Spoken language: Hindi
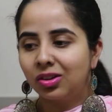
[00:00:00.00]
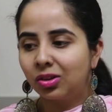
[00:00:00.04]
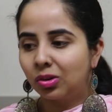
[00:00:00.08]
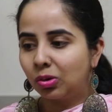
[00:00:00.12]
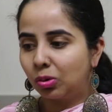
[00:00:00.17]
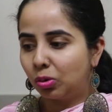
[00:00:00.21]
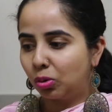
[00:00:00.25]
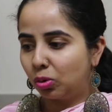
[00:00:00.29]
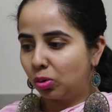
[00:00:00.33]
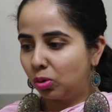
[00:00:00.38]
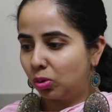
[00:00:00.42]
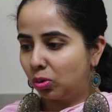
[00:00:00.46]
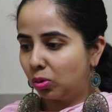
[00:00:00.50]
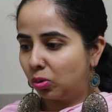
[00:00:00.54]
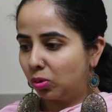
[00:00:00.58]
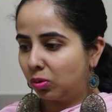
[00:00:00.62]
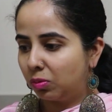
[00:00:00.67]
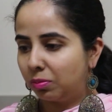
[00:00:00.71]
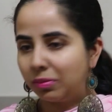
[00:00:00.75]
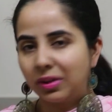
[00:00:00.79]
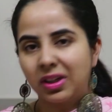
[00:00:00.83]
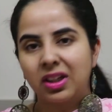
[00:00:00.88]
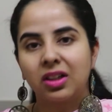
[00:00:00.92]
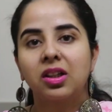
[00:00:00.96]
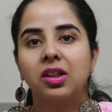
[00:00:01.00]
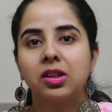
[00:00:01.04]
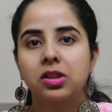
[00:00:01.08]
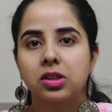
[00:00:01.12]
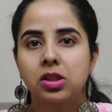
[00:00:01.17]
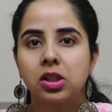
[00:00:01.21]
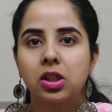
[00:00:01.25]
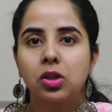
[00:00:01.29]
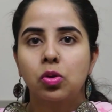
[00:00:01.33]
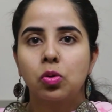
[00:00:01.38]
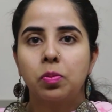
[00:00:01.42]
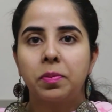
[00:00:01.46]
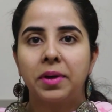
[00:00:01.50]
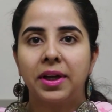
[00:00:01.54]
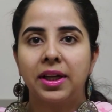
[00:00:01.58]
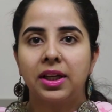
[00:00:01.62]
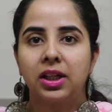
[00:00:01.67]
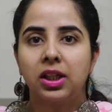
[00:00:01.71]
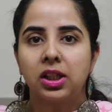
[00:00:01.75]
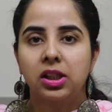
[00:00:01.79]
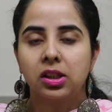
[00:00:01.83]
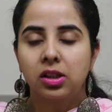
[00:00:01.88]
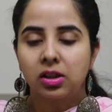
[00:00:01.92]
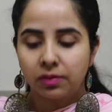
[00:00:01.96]
तो मैंने थर्सडे को पहन
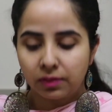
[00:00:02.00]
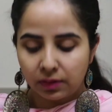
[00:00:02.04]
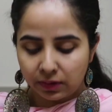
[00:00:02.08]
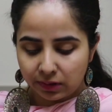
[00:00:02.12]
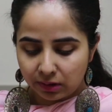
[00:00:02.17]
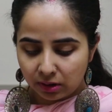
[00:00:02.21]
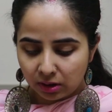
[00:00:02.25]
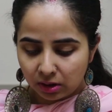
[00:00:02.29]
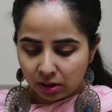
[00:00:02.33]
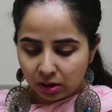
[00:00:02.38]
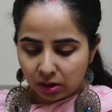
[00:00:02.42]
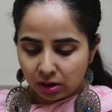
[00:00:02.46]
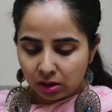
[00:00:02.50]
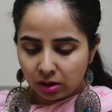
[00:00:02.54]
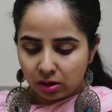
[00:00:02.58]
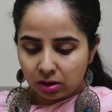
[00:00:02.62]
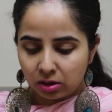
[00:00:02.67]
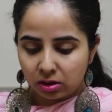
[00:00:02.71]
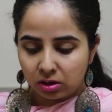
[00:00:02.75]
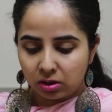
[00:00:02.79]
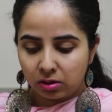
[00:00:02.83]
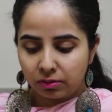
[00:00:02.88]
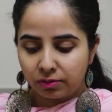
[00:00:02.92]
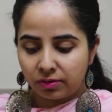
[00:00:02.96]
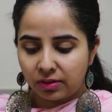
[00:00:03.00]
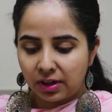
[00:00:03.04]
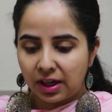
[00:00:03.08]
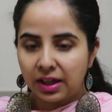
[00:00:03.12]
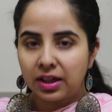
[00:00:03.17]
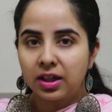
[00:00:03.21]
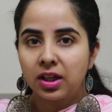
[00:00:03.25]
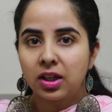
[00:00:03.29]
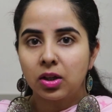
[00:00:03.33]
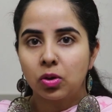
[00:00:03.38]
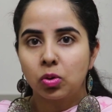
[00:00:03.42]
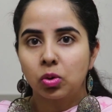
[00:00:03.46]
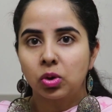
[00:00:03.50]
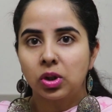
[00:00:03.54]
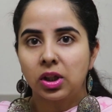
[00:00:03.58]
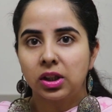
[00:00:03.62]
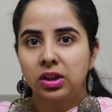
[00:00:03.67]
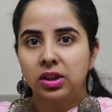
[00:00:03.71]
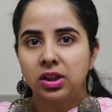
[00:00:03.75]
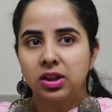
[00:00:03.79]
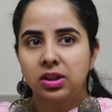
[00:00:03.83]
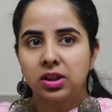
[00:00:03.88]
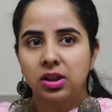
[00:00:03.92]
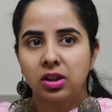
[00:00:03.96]
ली थी फिर फ्राइडे को था
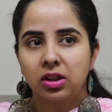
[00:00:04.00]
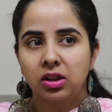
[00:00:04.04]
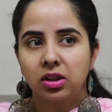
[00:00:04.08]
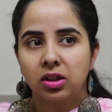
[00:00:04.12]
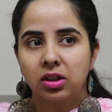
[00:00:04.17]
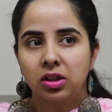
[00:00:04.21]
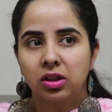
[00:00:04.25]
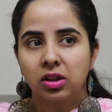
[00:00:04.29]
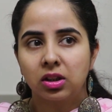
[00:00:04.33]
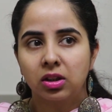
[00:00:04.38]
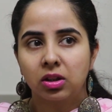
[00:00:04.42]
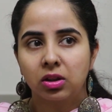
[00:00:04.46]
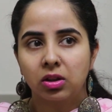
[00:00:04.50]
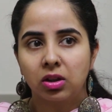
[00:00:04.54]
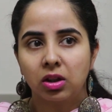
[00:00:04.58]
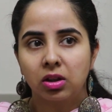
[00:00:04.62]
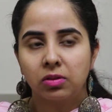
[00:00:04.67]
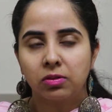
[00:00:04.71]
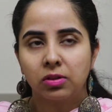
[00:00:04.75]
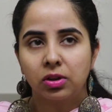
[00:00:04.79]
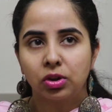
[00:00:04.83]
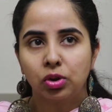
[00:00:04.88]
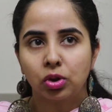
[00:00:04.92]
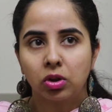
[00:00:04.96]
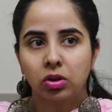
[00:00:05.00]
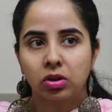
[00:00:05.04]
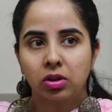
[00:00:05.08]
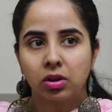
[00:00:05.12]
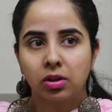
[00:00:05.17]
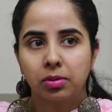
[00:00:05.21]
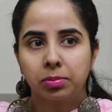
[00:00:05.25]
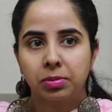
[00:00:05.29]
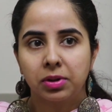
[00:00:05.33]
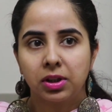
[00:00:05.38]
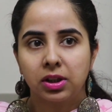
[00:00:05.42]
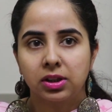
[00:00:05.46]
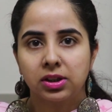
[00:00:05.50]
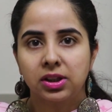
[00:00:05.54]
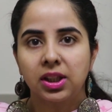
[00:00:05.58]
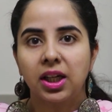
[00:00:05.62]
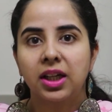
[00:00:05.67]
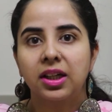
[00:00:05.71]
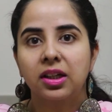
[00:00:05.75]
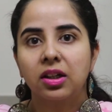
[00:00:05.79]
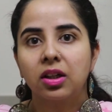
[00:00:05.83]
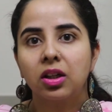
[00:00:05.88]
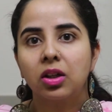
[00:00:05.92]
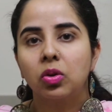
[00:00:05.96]
जैसे करवा चौथ कब था
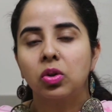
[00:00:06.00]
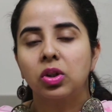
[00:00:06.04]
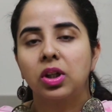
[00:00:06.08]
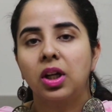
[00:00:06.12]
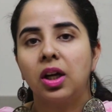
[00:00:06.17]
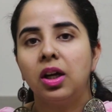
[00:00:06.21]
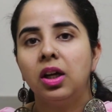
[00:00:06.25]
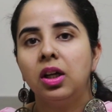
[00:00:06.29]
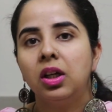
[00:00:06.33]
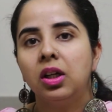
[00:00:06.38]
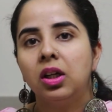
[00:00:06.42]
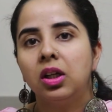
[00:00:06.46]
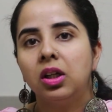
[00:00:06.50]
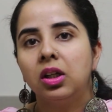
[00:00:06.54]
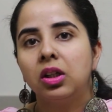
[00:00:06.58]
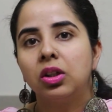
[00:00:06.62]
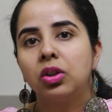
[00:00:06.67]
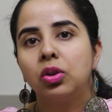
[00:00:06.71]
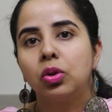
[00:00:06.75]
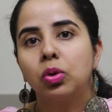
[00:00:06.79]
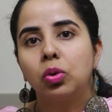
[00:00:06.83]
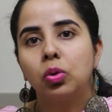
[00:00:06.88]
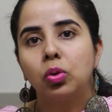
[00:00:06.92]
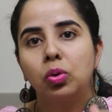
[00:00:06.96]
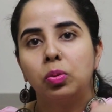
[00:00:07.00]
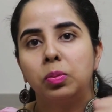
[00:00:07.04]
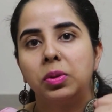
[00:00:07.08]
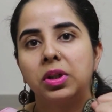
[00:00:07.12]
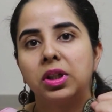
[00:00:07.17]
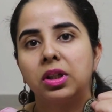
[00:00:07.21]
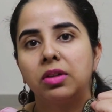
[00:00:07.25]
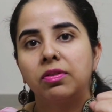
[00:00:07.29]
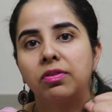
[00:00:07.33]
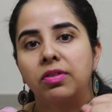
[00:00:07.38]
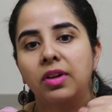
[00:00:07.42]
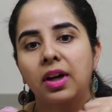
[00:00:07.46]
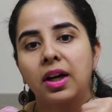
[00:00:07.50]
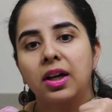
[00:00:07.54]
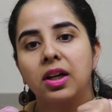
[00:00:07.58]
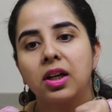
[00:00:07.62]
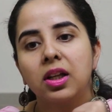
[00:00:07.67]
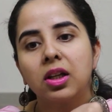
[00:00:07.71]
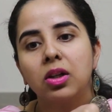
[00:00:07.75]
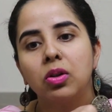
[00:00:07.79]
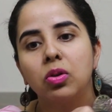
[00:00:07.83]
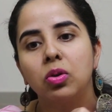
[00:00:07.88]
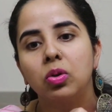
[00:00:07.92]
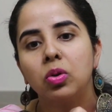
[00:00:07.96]
सैटरडे को था तो मैंने
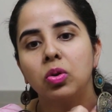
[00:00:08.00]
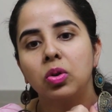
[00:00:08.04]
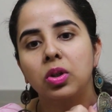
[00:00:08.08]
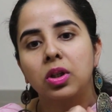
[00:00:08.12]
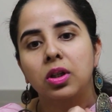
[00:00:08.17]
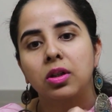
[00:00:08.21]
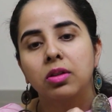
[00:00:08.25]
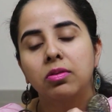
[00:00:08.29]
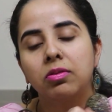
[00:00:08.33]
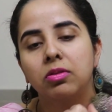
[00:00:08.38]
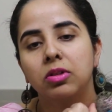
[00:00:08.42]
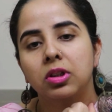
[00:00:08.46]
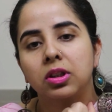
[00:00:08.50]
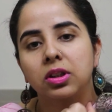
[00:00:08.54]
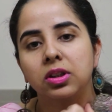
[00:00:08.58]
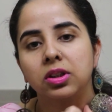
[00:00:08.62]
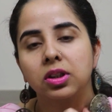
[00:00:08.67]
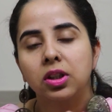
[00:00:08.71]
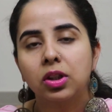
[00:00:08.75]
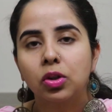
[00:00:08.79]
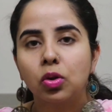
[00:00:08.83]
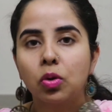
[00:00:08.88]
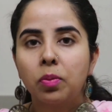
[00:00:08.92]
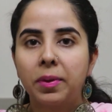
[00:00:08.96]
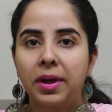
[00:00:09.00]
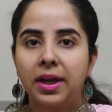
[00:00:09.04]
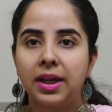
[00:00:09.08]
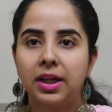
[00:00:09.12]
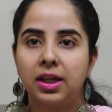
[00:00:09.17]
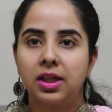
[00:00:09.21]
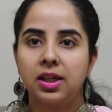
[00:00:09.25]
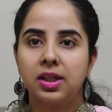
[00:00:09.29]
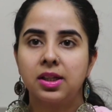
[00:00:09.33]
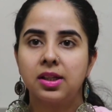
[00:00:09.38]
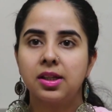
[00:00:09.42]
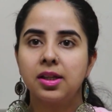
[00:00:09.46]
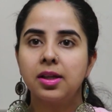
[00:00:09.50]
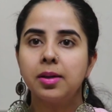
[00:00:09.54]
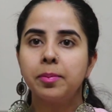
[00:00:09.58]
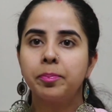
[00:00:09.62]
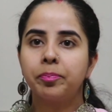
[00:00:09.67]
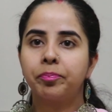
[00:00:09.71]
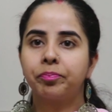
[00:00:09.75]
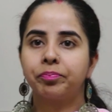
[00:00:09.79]
फ्राइडे को या थर्सडे को पहन ली थी